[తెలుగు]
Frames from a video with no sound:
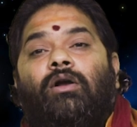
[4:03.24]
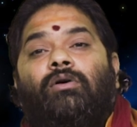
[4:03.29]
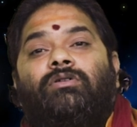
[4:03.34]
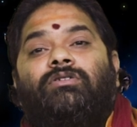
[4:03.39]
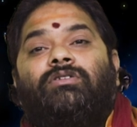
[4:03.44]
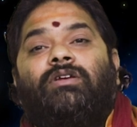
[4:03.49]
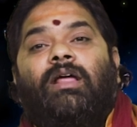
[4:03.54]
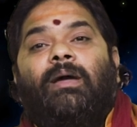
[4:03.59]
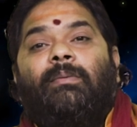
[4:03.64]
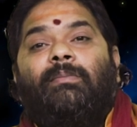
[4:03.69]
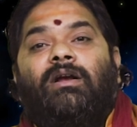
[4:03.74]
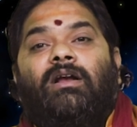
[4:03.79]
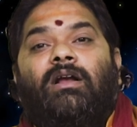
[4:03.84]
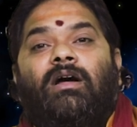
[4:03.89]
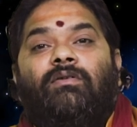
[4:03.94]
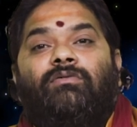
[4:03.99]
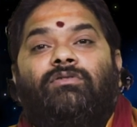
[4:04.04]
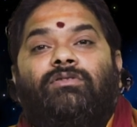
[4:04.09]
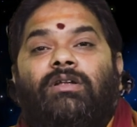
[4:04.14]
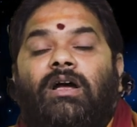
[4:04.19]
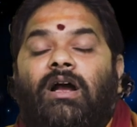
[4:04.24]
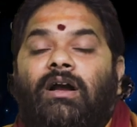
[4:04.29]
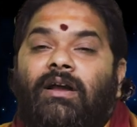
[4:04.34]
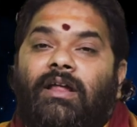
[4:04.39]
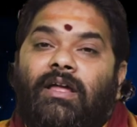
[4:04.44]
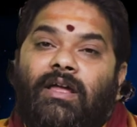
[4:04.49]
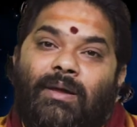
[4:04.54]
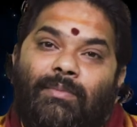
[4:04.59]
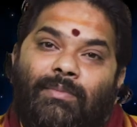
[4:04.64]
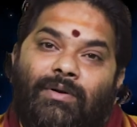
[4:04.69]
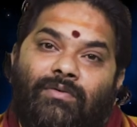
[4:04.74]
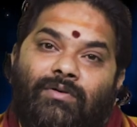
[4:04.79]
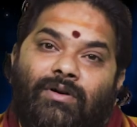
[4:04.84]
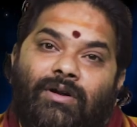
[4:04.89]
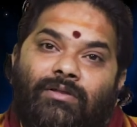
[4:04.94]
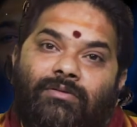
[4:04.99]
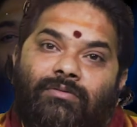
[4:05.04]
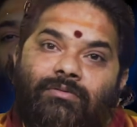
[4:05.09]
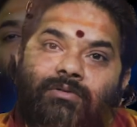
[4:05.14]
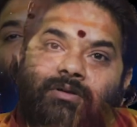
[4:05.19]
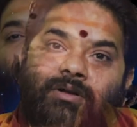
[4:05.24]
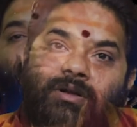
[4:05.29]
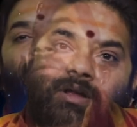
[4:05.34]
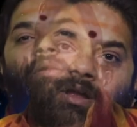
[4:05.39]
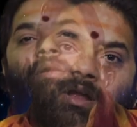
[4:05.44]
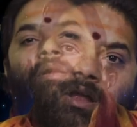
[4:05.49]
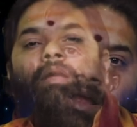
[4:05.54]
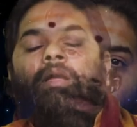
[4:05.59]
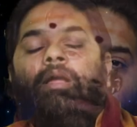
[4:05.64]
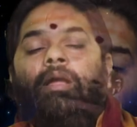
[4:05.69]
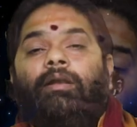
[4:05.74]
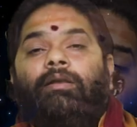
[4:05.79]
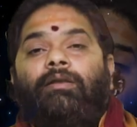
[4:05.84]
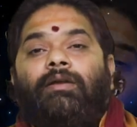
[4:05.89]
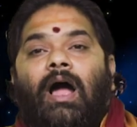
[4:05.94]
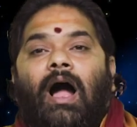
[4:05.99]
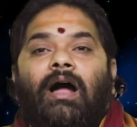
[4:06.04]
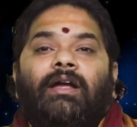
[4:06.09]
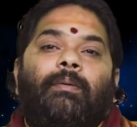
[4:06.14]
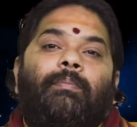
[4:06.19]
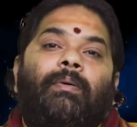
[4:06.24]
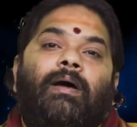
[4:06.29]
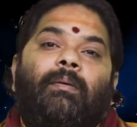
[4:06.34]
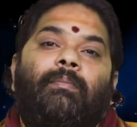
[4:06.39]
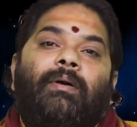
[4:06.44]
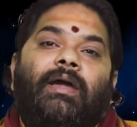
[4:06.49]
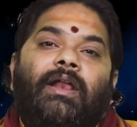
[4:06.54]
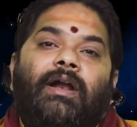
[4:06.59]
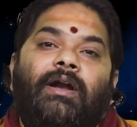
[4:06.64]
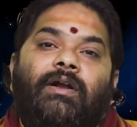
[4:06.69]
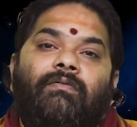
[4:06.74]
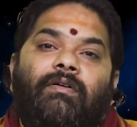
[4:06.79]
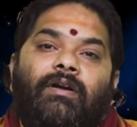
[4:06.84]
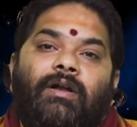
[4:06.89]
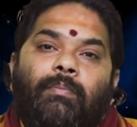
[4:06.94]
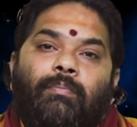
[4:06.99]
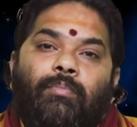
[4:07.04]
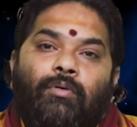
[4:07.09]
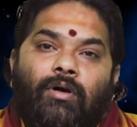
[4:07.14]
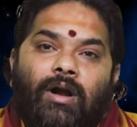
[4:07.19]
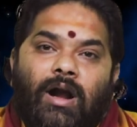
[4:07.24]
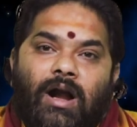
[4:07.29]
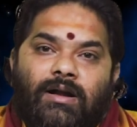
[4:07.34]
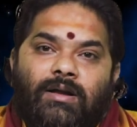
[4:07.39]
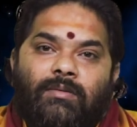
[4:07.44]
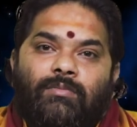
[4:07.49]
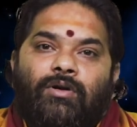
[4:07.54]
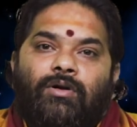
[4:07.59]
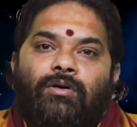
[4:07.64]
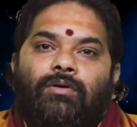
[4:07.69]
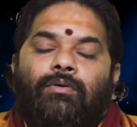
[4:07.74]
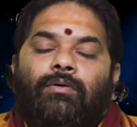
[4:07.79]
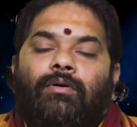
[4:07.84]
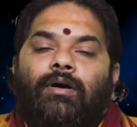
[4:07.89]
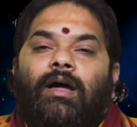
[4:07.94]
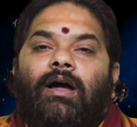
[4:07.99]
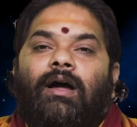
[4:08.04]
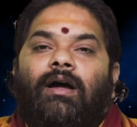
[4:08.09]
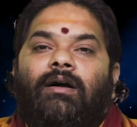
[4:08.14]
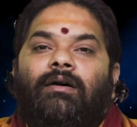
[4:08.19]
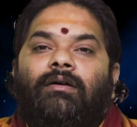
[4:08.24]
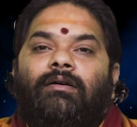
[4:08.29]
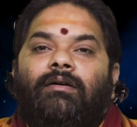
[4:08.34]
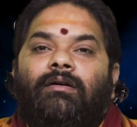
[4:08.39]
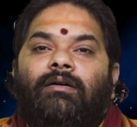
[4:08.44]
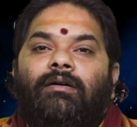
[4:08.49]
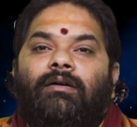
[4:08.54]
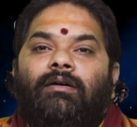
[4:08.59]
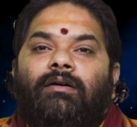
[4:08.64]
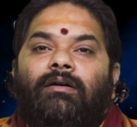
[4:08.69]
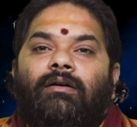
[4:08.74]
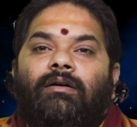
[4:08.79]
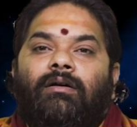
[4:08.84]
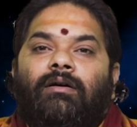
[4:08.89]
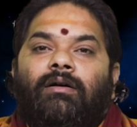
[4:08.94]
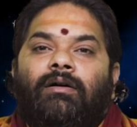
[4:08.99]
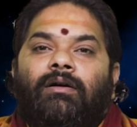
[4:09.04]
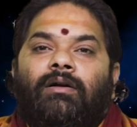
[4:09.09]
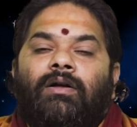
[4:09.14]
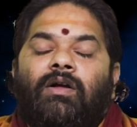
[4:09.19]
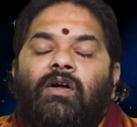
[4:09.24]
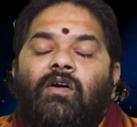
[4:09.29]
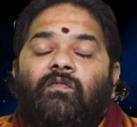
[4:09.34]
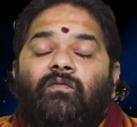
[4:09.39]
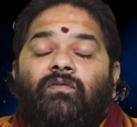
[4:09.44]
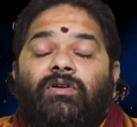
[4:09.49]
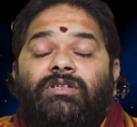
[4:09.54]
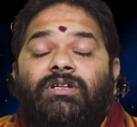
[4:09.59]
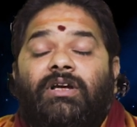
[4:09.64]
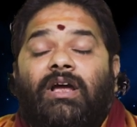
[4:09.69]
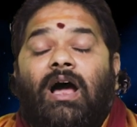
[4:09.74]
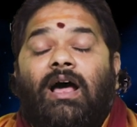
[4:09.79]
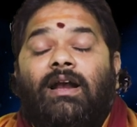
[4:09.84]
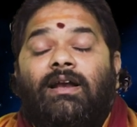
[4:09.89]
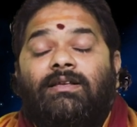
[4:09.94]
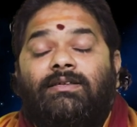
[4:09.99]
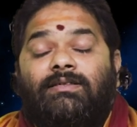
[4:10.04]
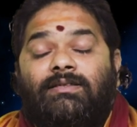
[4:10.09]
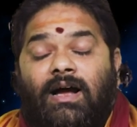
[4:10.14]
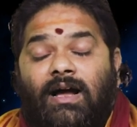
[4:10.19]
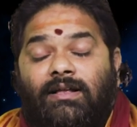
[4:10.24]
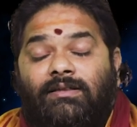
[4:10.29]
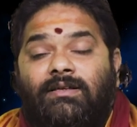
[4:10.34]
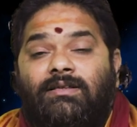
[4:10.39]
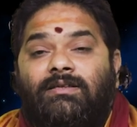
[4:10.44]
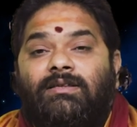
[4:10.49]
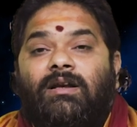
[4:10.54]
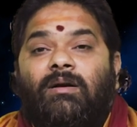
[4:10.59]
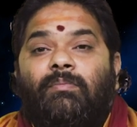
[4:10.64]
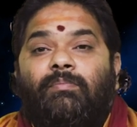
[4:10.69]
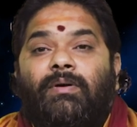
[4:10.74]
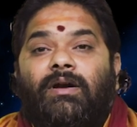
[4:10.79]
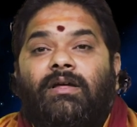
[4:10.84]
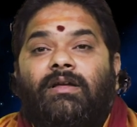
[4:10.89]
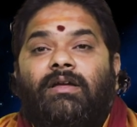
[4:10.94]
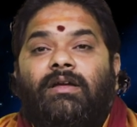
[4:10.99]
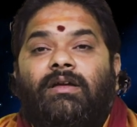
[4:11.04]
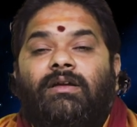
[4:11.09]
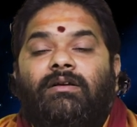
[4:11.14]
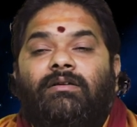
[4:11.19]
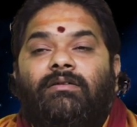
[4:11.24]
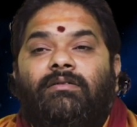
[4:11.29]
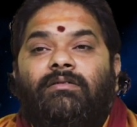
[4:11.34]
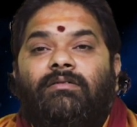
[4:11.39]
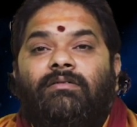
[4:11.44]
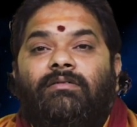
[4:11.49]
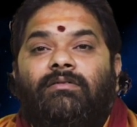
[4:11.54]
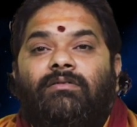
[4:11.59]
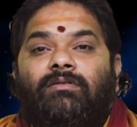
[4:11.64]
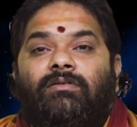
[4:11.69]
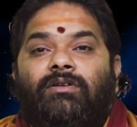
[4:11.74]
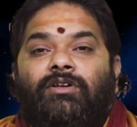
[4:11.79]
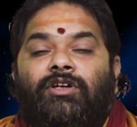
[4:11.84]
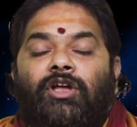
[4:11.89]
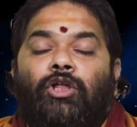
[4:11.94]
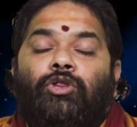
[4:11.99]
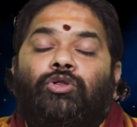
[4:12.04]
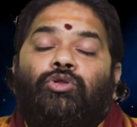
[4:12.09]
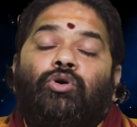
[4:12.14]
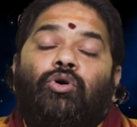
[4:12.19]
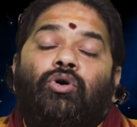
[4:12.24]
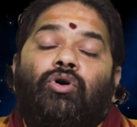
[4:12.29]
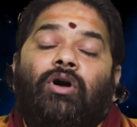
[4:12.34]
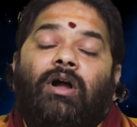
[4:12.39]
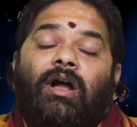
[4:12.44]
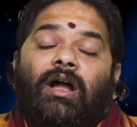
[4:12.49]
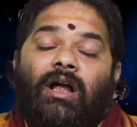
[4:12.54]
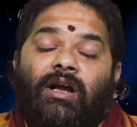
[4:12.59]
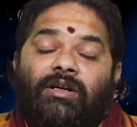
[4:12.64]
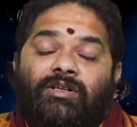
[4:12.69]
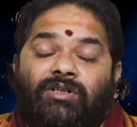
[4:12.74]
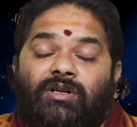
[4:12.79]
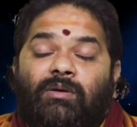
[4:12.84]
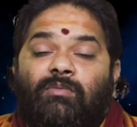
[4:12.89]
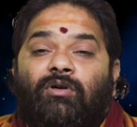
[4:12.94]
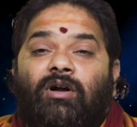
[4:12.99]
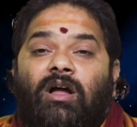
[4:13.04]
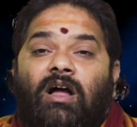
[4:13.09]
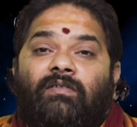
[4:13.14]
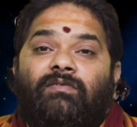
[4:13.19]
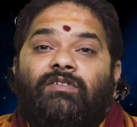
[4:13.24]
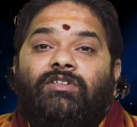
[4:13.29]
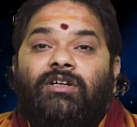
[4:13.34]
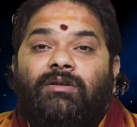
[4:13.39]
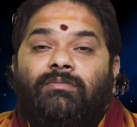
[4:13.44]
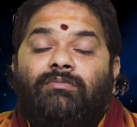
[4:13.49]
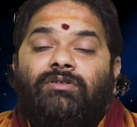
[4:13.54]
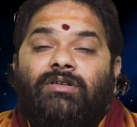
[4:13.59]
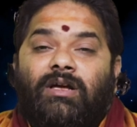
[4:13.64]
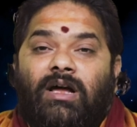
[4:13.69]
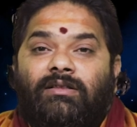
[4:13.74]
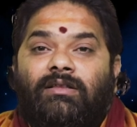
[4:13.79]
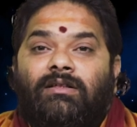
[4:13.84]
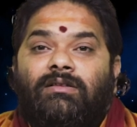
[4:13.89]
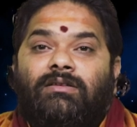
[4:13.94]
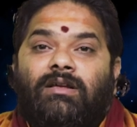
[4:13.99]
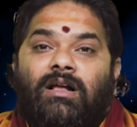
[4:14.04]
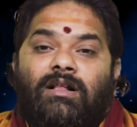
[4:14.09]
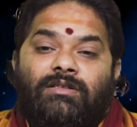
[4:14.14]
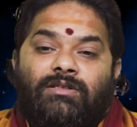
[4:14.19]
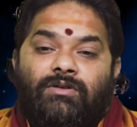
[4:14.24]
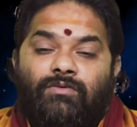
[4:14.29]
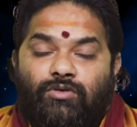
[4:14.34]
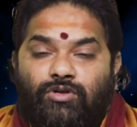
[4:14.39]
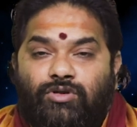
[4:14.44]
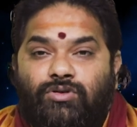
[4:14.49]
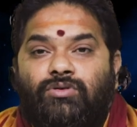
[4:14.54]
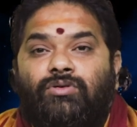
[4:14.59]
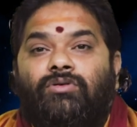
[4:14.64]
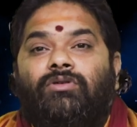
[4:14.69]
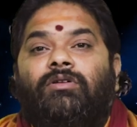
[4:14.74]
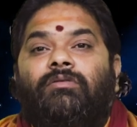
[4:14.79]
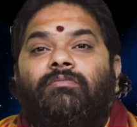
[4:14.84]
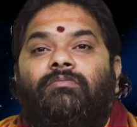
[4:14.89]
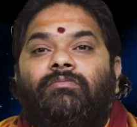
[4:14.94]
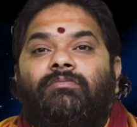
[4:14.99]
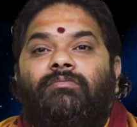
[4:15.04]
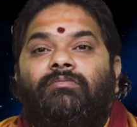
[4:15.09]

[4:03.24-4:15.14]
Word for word: ఆలోచన ఏమన్నా ఉందా అంటే ఏమీ ఉండదు న్యాయపరమైనటువంటి పోరాటంలో కూడా విజయాన్ని సాధించినప్పటికీ ఎంతో కష్టముగా విజయం సాధించాల్సి వస్తుంది